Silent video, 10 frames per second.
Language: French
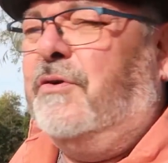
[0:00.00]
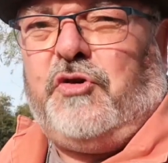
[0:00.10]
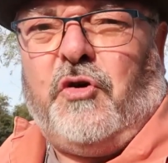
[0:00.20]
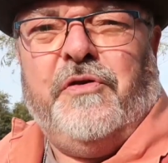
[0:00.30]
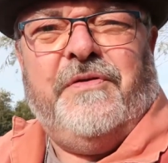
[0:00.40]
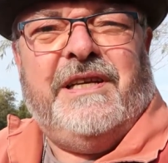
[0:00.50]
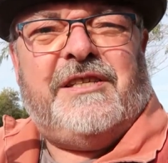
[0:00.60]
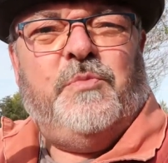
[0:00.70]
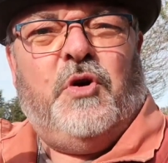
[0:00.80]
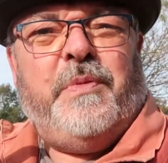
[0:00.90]

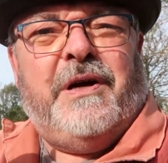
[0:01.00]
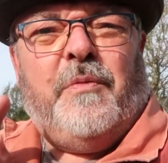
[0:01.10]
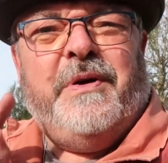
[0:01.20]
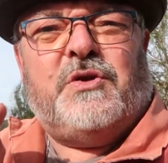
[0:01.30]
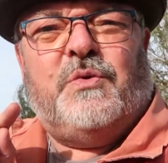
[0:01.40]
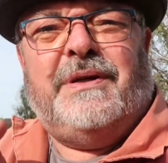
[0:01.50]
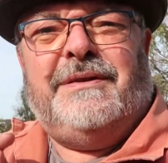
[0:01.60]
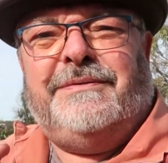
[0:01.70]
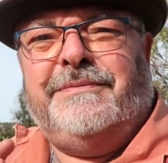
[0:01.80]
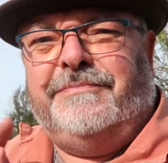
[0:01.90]
survivalisme urbain en maison,
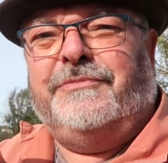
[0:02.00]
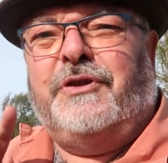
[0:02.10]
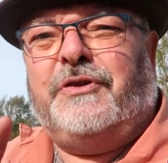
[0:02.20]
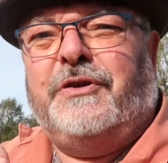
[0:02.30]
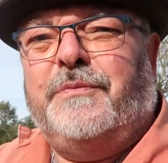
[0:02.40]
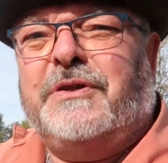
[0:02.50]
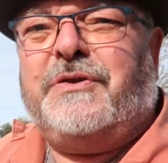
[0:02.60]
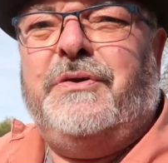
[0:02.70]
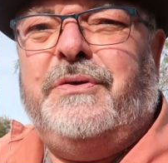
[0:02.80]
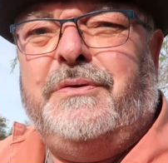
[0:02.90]
hein. j'entends, parce
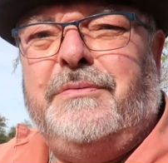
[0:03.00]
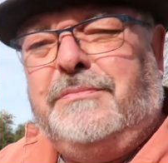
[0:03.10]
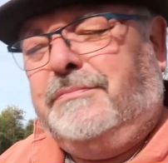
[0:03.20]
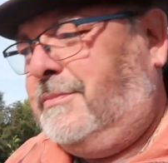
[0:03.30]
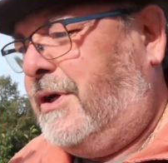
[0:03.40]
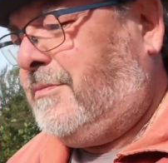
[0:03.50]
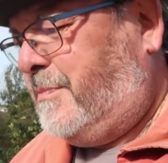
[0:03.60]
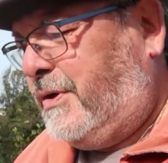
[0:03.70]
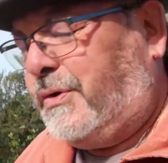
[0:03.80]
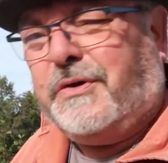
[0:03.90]
que non,
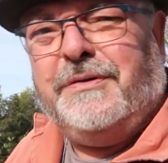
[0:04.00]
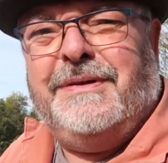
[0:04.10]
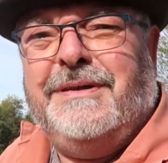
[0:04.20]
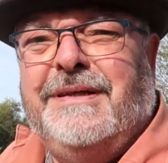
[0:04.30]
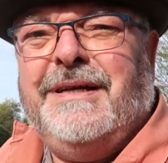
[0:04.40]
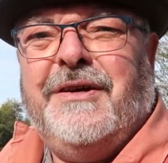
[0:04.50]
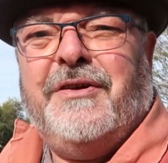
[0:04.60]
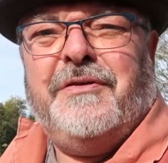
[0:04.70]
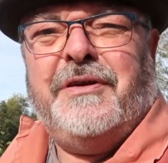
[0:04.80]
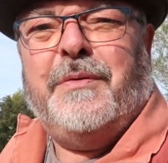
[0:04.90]
pas l'autre.
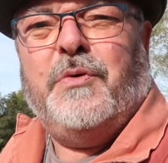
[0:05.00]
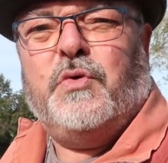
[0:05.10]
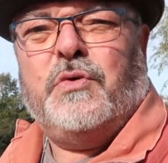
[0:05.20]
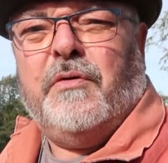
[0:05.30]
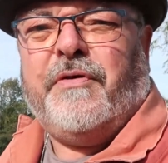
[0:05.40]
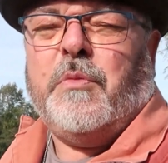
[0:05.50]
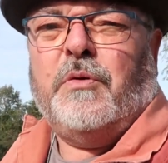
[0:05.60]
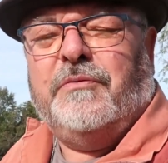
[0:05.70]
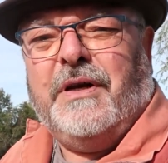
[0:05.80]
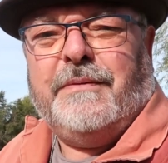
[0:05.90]
Il y en a beaucoup. Enfin
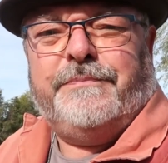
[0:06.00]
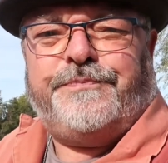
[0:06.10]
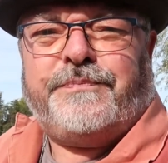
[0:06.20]
bon, voilà.